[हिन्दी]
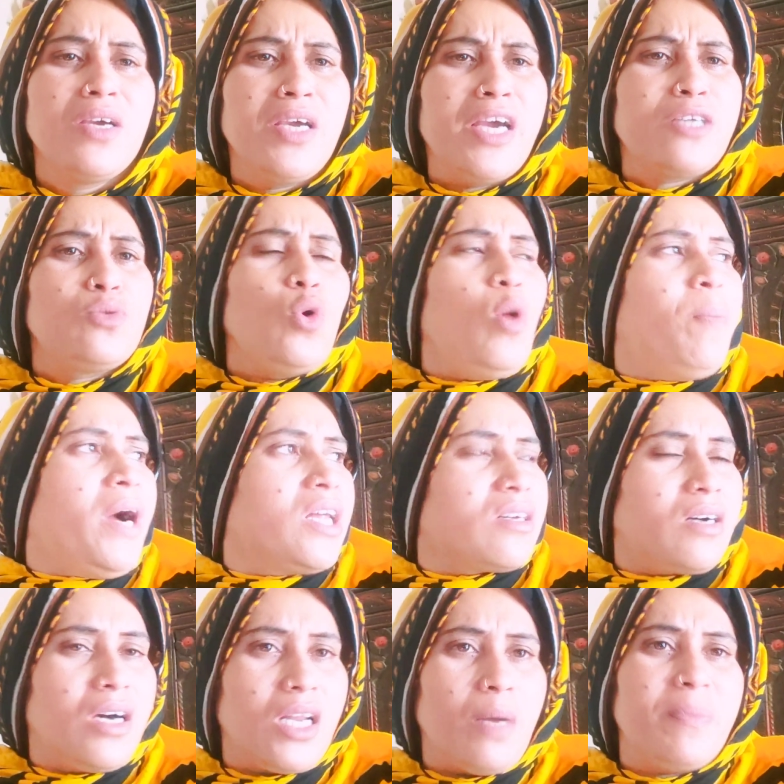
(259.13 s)
एक दो बार
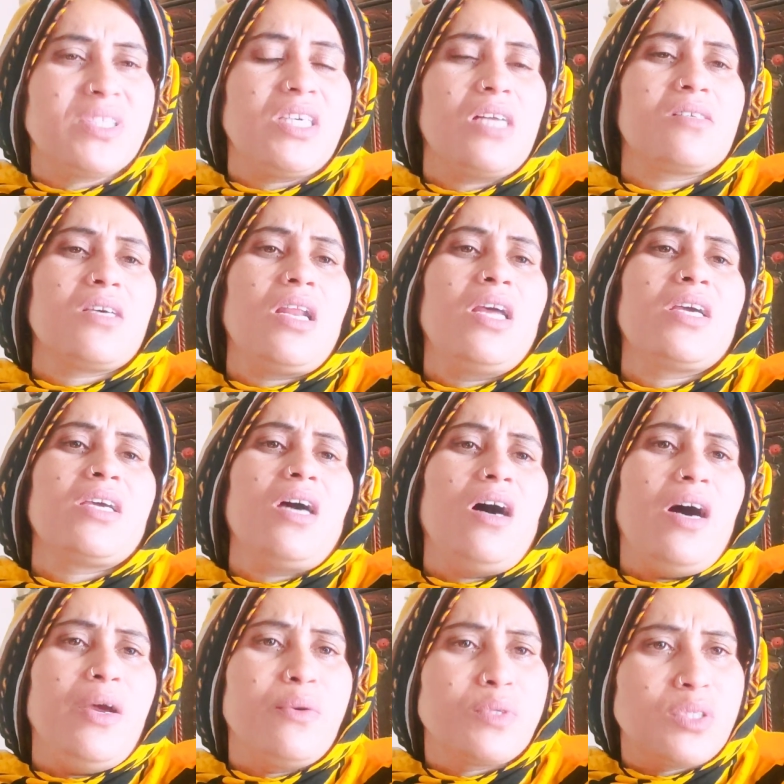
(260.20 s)
खाना बाजार से लेके
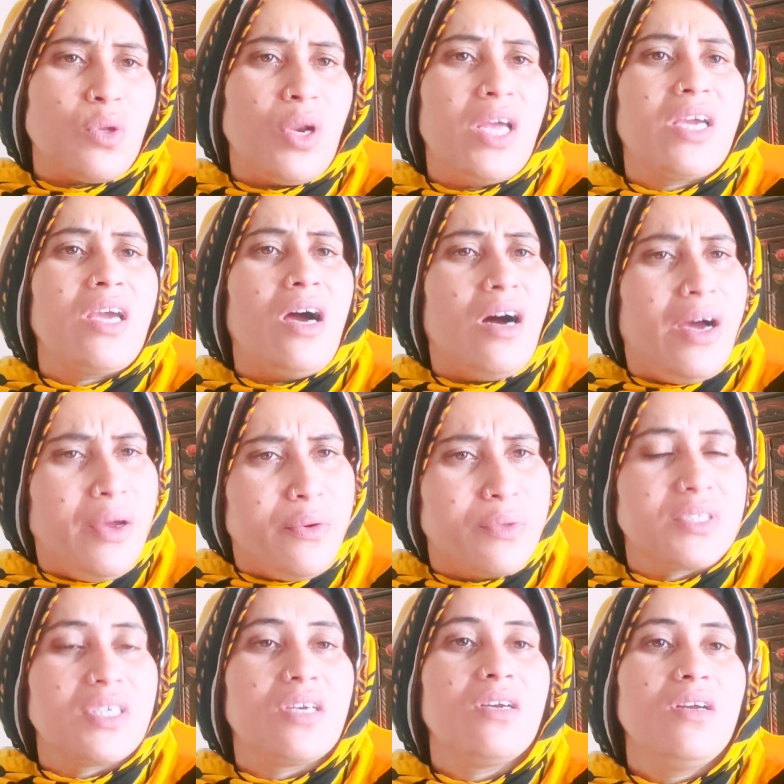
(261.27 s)
आए होंगे तो लेके आए
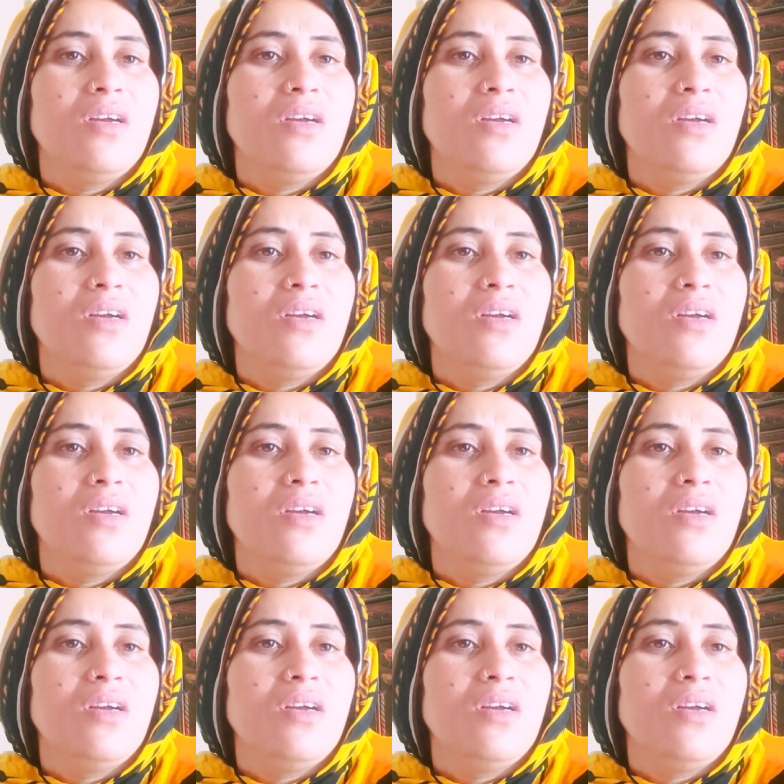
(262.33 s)
होंगे